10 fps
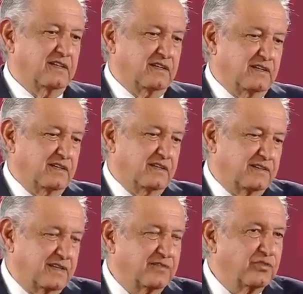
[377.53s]
eh,
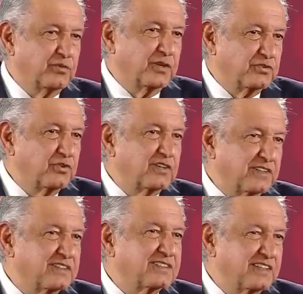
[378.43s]
transformación
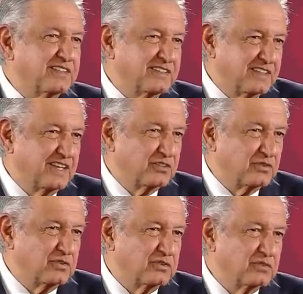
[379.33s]
que se está
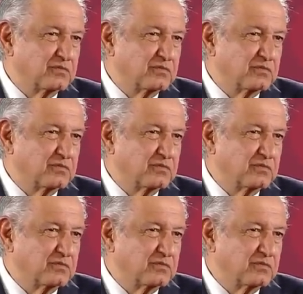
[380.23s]
iniciando